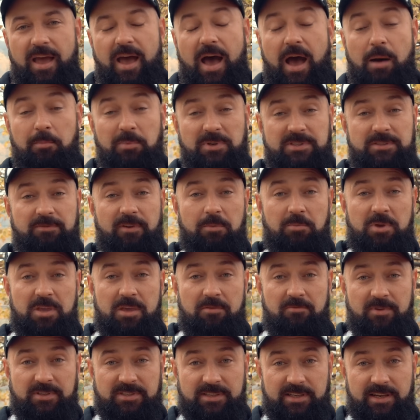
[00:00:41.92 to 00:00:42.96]
А мы с вами
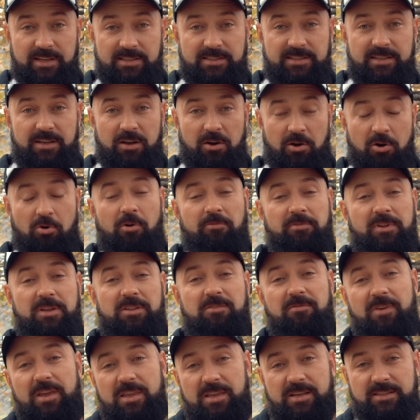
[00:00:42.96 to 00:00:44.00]
не виделись ровно
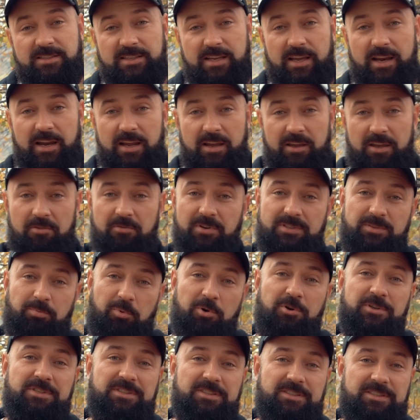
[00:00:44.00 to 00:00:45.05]
две недели. И вы
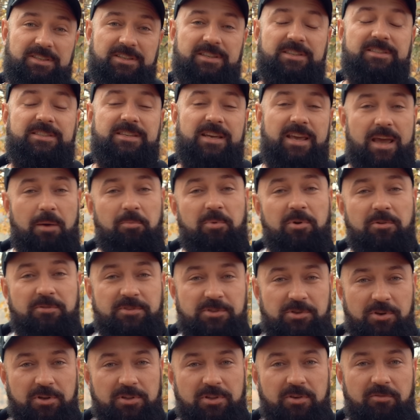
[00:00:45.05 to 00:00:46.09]
спросите, где я был
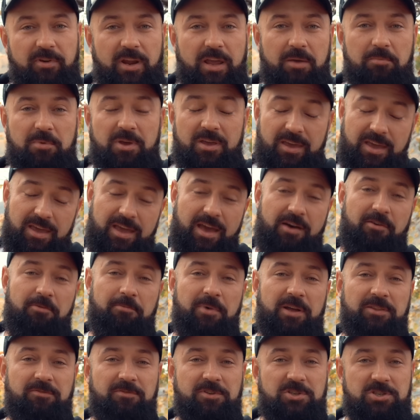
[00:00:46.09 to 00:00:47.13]
все это время? И я
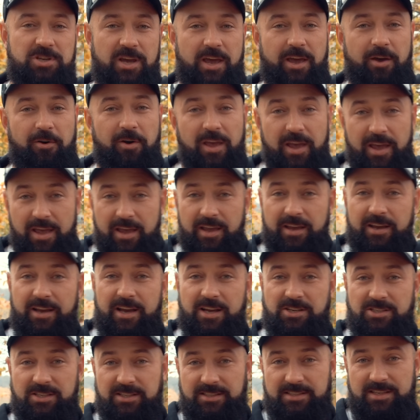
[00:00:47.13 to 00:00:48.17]
вам отвечаю.
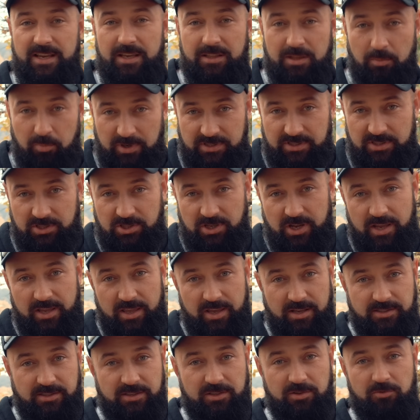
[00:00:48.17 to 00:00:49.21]
Каждый день на
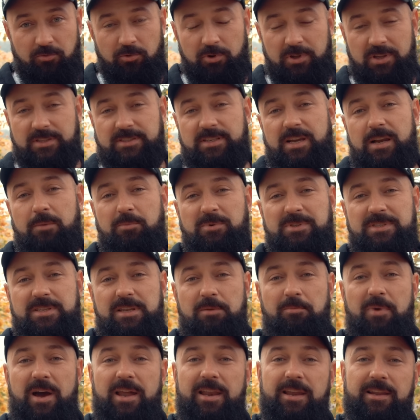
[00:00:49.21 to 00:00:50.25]
протяжении этих двух недель мы
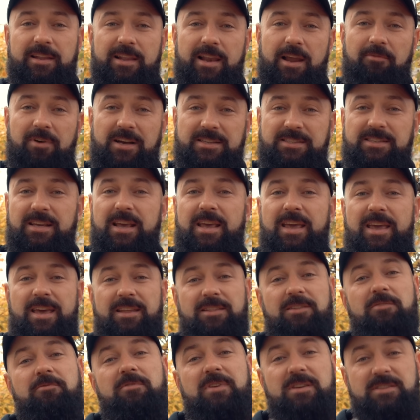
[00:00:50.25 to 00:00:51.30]
снимали для вас
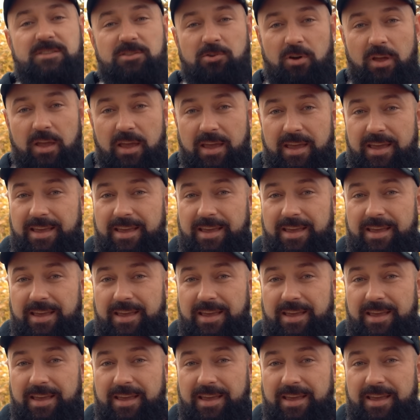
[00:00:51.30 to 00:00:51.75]
это видео.